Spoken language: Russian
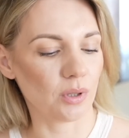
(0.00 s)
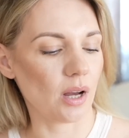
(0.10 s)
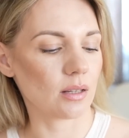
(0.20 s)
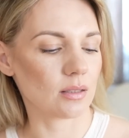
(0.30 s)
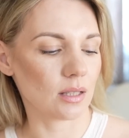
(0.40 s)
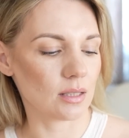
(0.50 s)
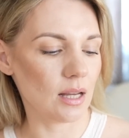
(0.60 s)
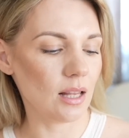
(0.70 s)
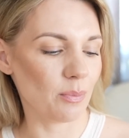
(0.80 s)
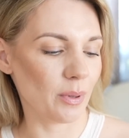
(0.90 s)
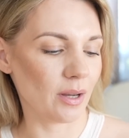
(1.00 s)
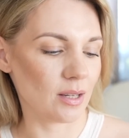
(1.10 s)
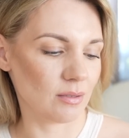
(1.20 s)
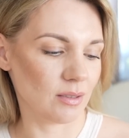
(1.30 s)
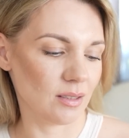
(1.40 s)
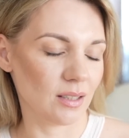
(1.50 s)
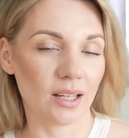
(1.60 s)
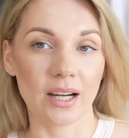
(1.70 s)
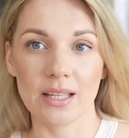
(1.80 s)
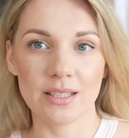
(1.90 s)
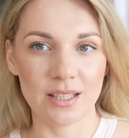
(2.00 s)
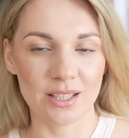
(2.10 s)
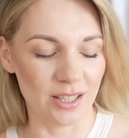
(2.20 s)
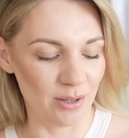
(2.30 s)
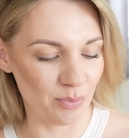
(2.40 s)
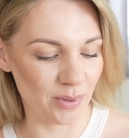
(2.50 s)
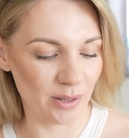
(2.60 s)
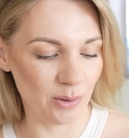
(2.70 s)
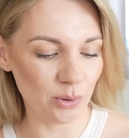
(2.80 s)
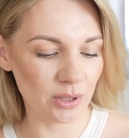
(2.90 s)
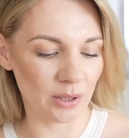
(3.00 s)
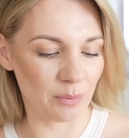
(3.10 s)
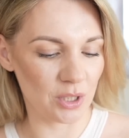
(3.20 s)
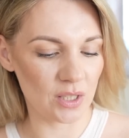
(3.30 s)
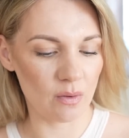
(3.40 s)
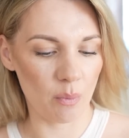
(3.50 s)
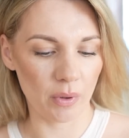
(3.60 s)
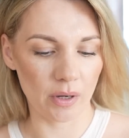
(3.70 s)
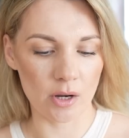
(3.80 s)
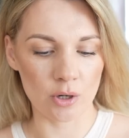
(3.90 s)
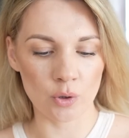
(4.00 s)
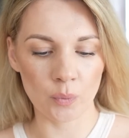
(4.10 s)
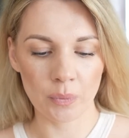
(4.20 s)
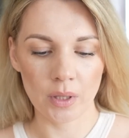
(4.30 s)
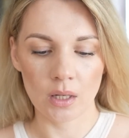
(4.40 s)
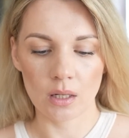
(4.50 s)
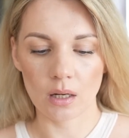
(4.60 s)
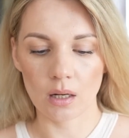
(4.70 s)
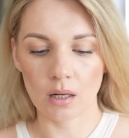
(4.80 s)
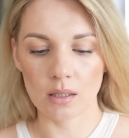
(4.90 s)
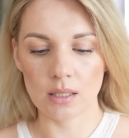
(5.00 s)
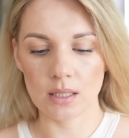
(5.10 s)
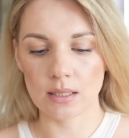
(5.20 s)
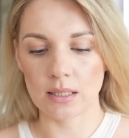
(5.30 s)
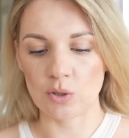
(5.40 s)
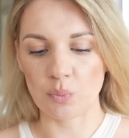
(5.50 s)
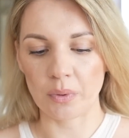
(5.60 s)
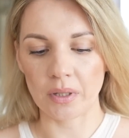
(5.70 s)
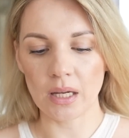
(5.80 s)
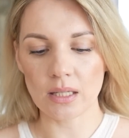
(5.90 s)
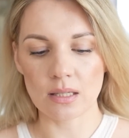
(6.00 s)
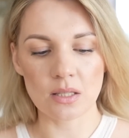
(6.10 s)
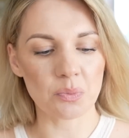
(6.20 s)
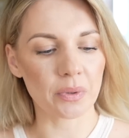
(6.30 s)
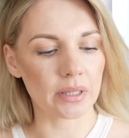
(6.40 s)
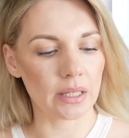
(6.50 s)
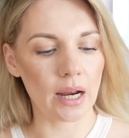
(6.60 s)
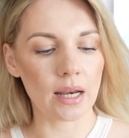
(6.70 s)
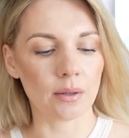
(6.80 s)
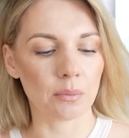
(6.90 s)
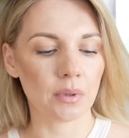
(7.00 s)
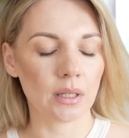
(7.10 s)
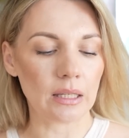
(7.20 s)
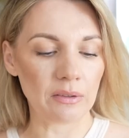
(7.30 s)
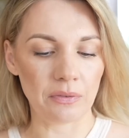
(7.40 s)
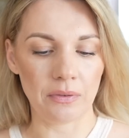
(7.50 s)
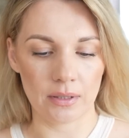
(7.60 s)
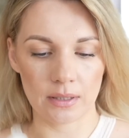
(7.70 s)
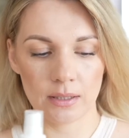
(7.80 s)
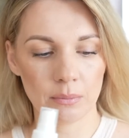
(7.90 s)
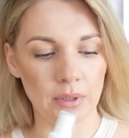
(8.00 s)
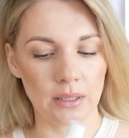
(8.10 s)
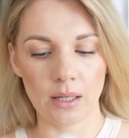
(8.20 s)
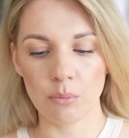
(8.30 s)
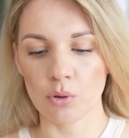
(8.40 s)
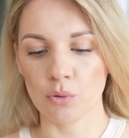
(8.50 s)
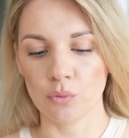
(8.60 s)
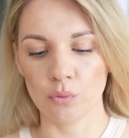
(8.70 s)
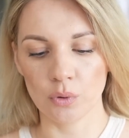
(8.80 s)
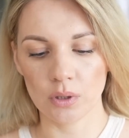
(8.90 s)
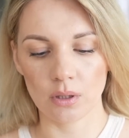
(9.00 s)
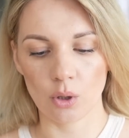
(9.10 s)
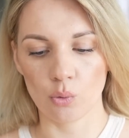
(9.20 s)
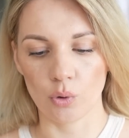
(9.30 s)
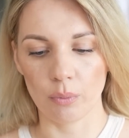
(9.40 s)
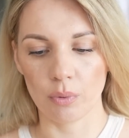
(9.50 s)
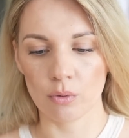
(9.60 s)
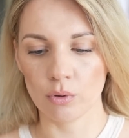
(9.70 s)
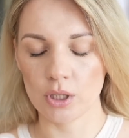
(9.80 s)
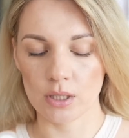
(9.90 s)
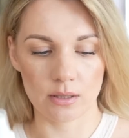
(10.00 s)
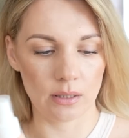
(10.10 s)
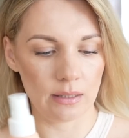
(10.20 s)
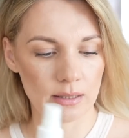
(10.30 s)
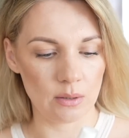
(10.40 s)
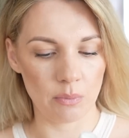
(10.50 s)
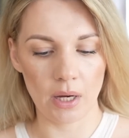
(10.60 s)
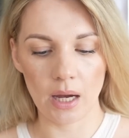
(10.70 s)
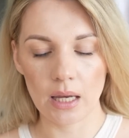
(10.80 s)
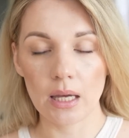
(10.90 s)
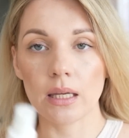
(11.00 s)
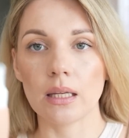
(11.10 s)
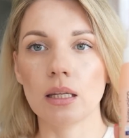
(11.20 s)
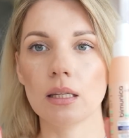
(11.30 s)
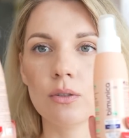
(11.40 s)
как и сказала, показывать хаотичные продукты. Сейчас вам покажу а, детский спрей с антибактериальным эффектом. Я беру вот такой. Беру сейчас и для себя, и